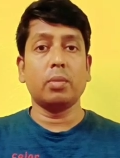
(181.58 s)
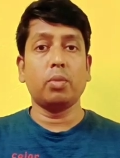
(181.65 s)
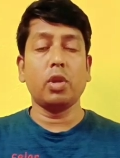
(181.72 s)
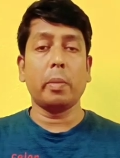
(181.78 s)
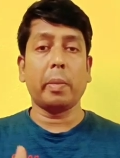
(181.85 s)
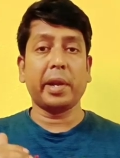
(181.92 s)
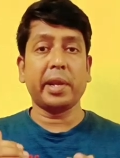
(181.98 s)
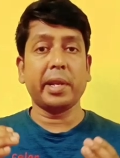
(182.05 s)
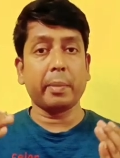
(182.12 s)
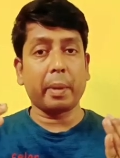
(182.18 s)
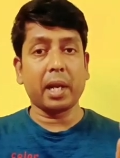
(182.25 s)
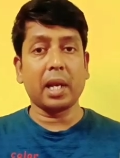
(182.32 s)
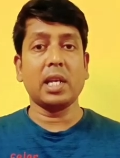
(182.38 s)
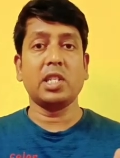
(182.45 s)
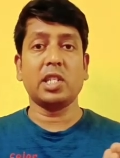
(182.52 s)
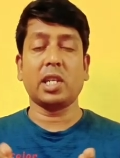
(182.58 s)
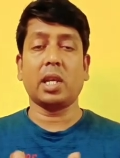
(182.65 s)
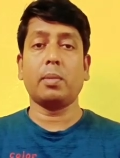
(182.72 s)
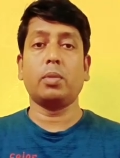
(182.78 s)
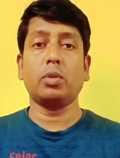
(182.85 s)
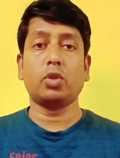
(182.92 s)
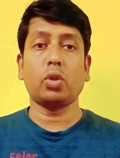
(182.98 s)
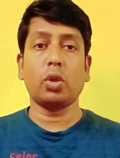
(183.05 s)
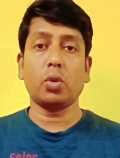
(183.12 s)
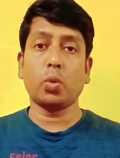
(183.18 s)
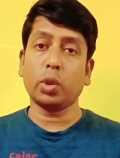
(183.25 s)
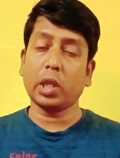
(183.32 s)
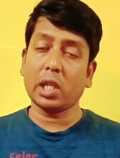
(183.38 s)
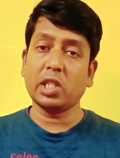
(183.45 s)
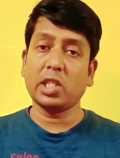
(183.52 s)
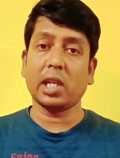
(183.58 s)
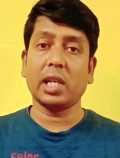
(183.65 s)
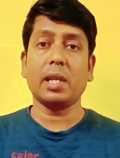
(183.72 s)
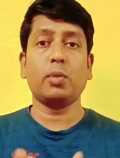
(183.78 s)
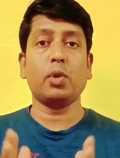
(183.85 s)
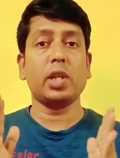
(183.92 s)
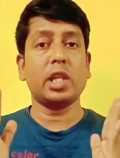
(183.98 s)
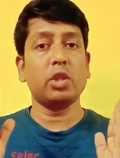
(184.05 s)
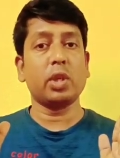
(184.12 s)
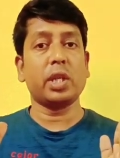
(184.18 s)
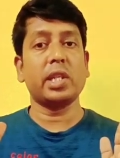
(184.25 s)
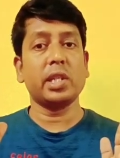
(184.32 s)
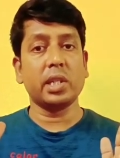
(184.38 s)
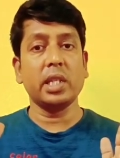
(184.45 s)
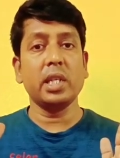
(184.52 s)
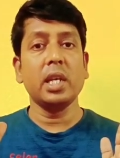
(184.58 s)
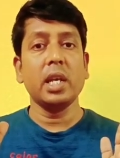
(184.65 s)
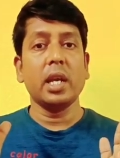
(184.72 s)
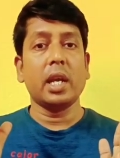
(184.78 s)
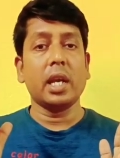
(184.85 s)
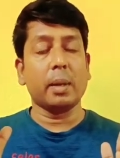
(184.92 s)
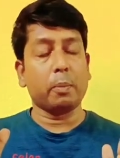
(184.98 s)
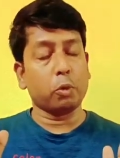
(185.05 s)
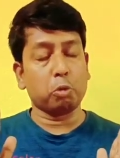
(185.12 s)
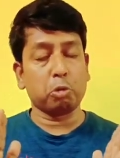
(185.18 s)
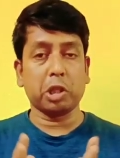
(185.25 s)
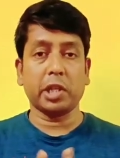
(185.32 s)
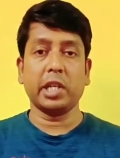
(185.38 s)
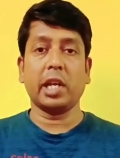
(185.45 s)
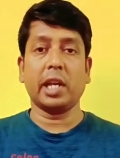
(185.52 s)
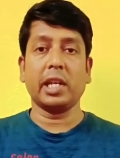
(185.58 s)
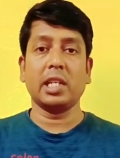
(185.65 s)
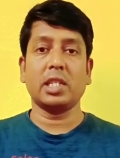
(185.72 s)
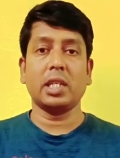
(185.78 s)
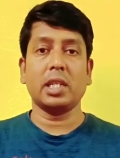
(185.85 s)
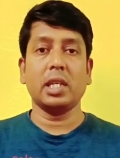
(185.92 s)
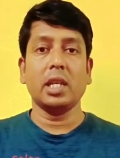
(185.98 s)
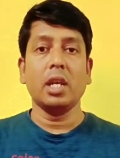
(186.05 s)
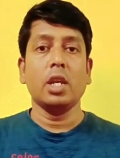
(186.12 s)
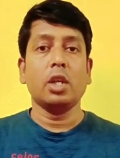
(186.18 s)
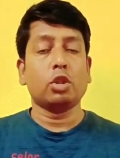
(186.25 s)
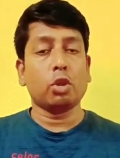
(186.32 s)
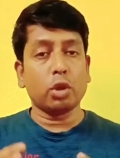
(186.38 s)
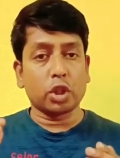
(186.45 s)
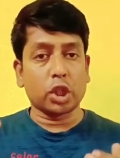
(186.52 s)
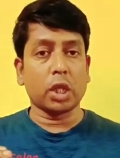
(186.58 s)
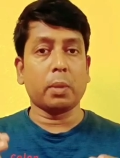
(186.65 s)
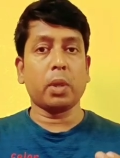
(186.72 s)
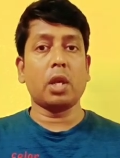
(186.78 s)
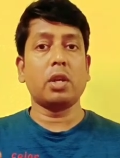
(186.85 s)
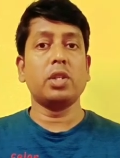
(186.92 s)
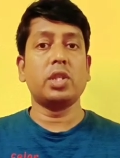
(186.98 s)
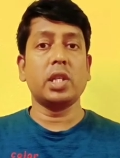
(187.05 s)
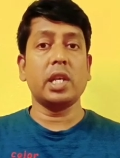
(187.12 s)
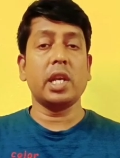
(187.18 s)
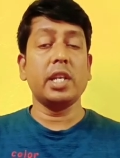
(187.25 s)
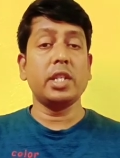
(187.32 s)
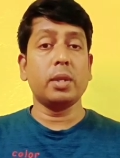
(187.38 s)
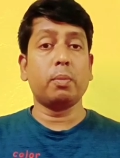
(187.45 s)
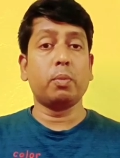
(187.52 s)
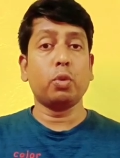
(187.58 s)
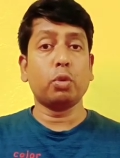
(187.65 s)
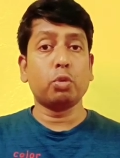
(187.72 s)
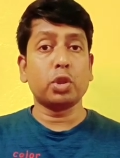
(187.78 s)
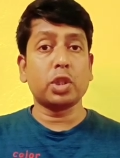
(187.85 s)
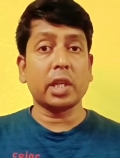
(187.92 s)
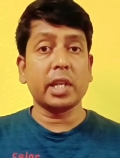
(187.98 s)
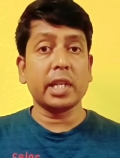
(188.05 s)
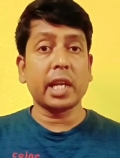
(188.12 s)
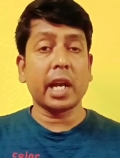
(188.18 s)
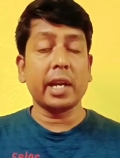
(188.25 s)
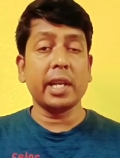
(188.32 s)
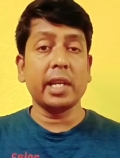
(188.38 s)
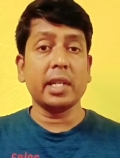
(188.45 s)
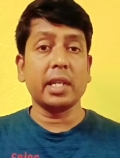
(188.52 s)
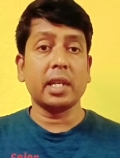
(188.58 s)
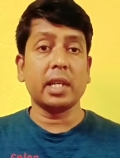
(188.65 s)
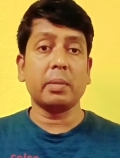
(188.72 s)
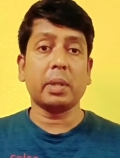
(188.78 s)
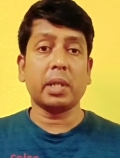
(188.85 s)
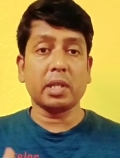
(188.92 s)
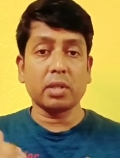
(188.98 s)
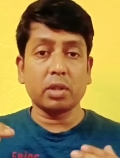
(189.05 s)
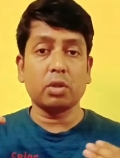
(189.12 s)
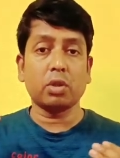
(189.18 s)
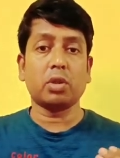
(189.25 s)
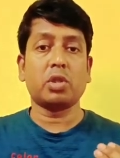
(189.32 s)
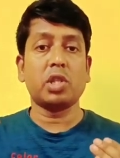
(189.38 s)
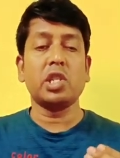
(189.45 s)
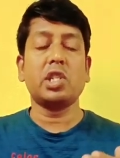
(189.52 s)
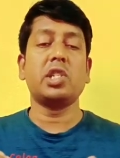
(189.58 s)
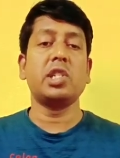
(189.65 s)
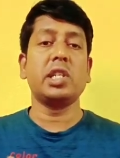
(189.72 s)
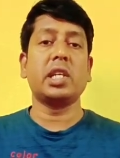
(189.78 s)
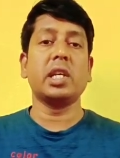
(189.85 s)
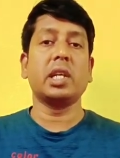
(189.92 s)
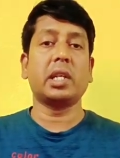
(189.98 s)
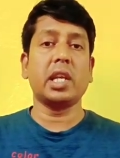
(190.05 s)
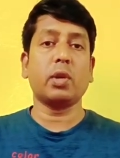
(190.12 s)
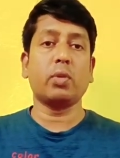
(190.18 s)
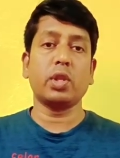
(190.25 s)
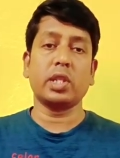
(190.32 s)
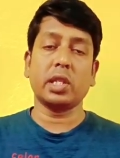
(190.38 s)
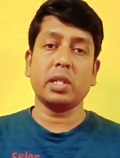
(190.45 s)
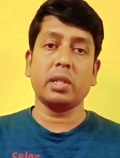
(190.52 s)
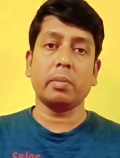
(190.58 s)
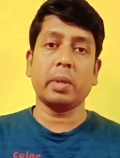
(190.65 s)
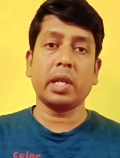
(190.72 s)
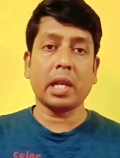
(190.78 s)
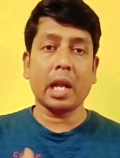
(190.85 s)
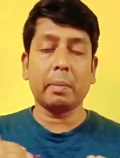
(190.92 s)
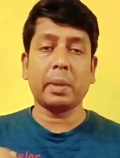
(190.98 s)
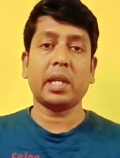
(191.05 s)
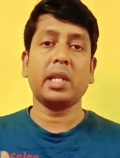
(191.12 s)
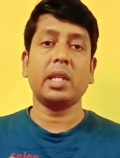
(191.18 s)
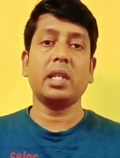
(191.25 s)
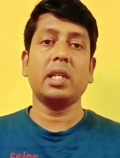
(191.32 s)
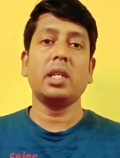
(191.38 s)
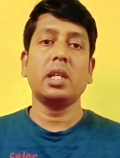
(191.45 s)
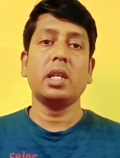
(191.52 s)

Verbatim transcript: বলে মানের বালায় যেটা চল কোদাল চালাই বলে কিন্তু একটি উনি ব্রতচারী গান আছে সঙ্গে সঙ্গে বলা হয়েছে এই যে ব্রতচারী গানের মানে সৃষ্টি কে করেছেন মানে নামটা কি